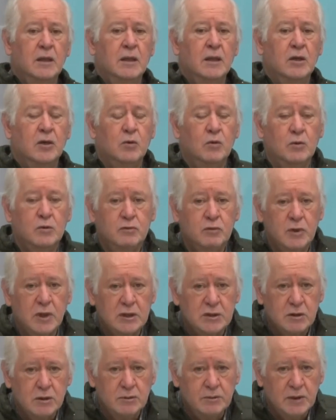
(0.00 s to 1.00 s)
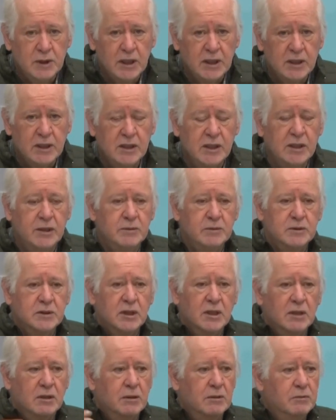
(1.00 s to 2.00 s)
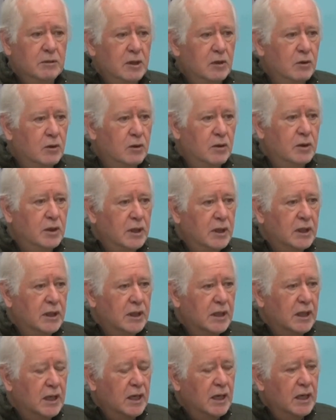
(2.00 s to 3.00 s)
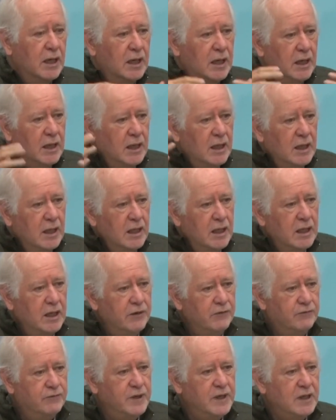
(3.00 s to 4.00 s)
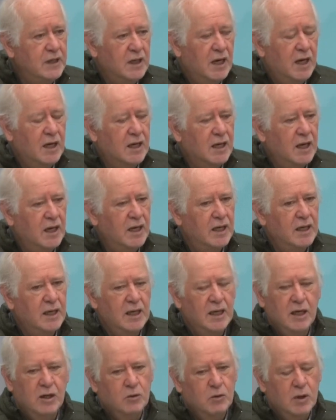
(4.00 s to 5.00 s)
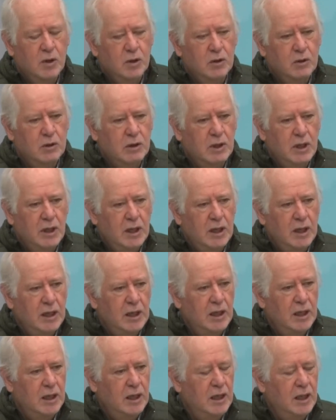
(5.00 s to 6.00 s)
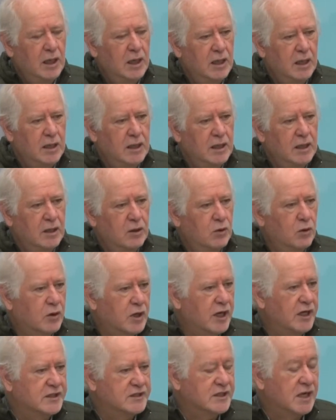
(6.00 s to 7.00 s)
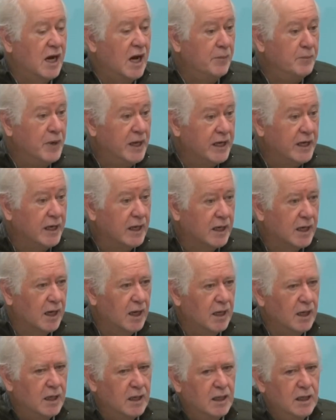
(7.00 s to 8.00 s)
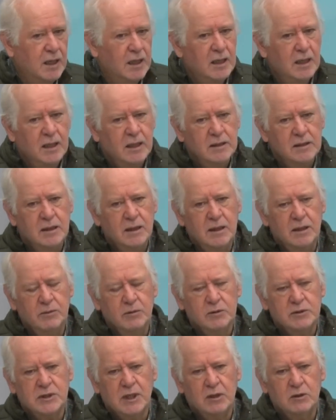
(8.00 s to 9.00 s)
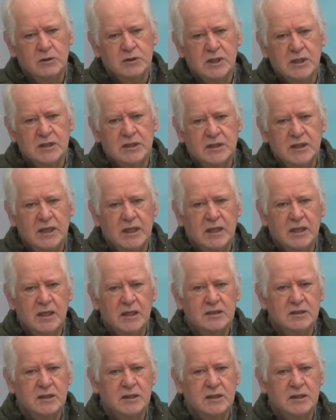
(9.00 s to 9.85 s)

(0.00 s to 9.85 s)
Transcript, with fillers: Culturas como la egipcia, la babilónica, en fin, acá en el Ecuador, en, lo que es América, tenemos a los aztecas,